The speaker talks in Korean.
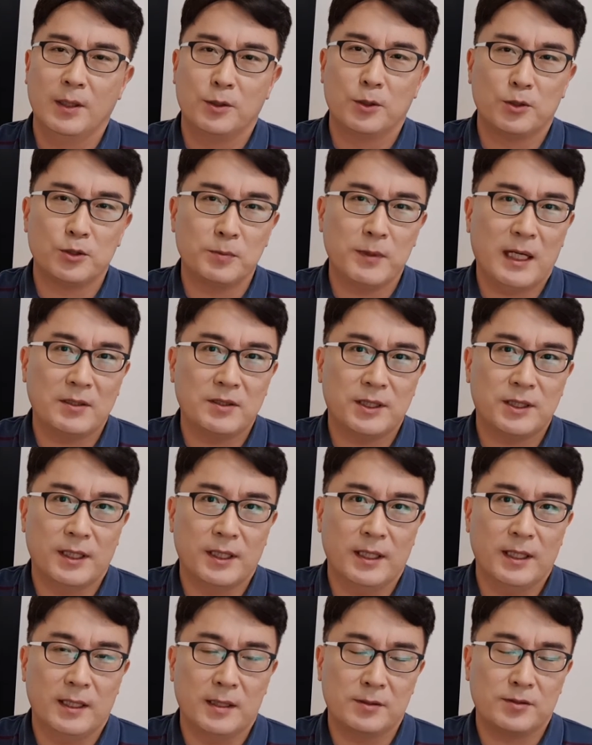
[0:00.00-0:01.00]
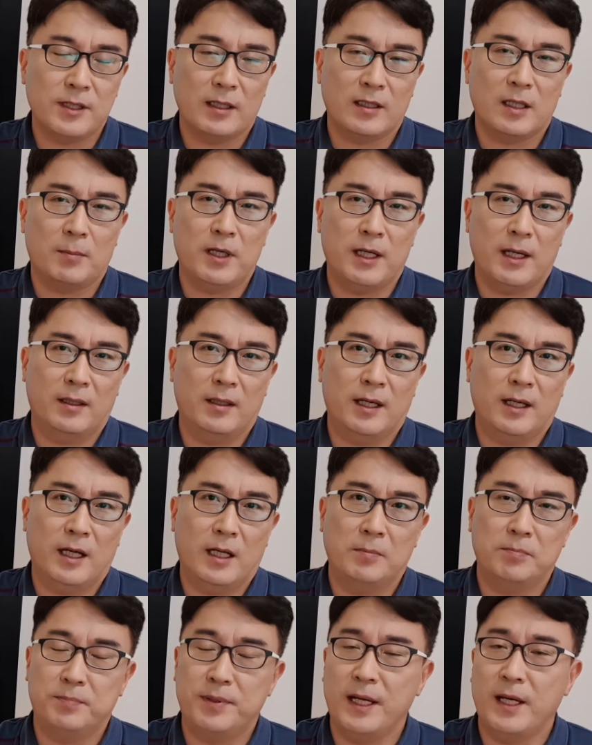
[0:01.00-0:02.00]
요즘같이 상대방에
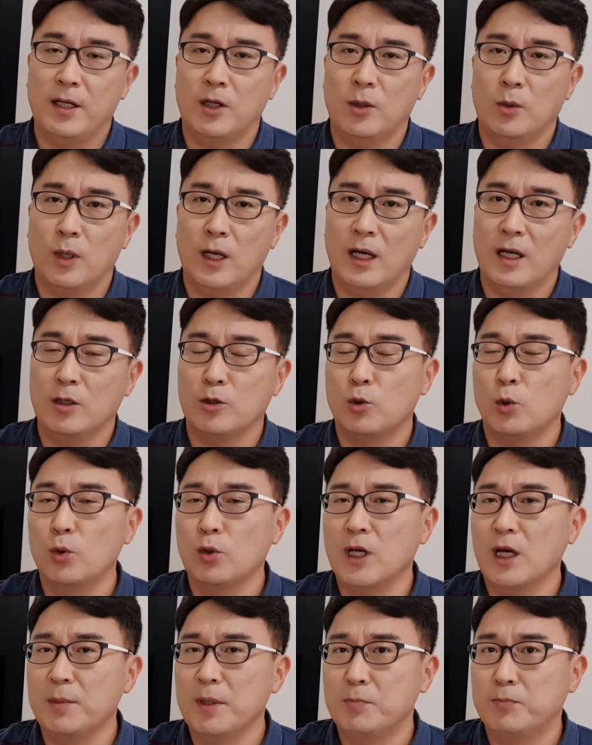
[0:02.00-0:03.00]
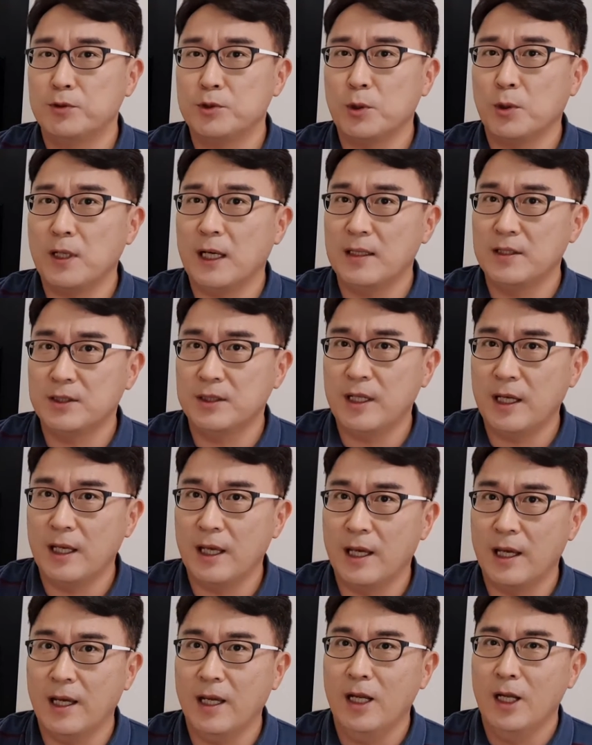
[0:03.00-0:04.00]
대한 배려와 공감이 부족한
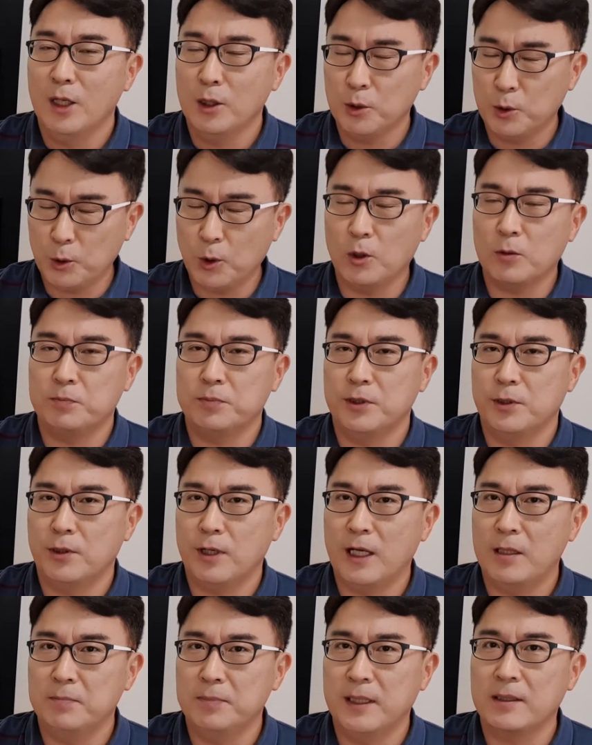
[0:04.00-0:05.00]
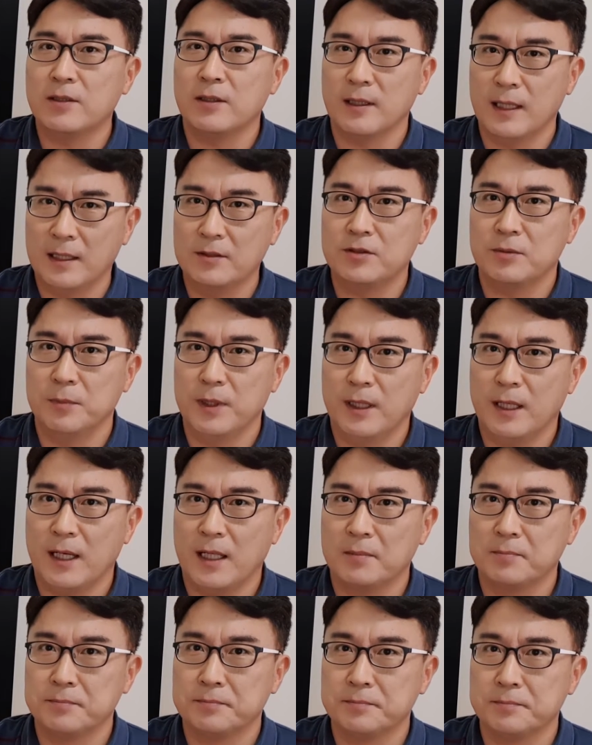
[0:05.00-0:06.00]
시대에 꼭 필요한 패턴 같습니다.